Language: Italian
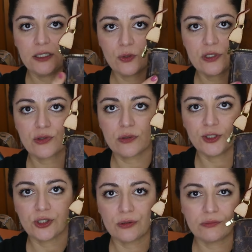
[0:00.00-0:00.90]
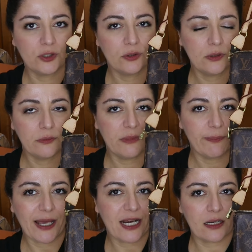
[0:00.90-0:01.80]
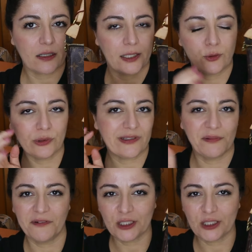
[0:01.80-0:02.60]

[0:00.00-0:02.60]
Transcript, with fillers: In questo modo non, non, mi pare che l'ultima